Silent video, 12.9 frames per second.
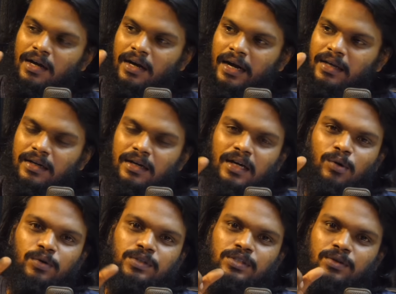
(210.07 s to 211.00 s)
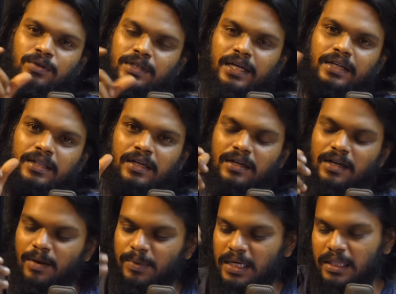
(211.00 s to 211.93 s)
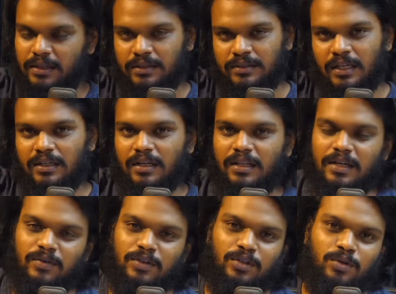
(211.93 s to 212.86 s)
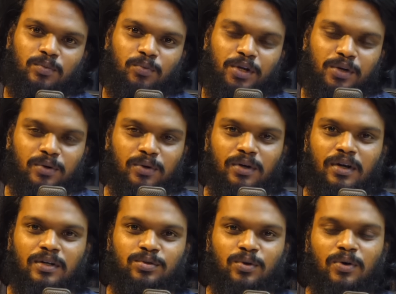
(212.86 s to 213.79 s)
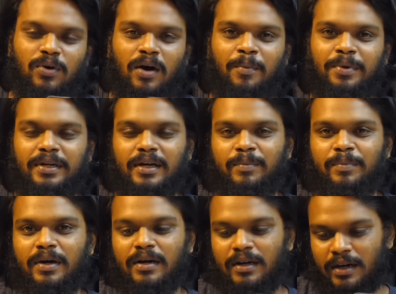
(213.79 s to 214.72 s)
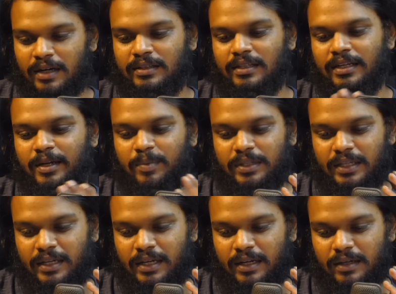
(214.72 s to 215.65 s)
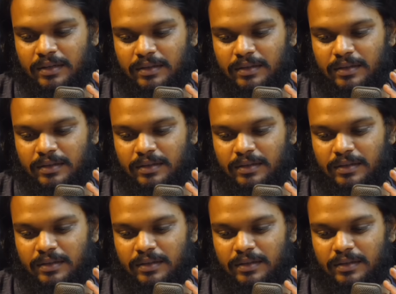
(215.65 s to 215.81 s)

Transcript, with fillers: கணக்கில் ஒரு விஷயம் ஏறுது அப்படின்னாலே அது ரிசல்ட்டில் தானே வந்து முடியும் ஸோ அப்படி இருக்கப்ப அடுத்த லிரிக் பார்த்தீங்கன்னா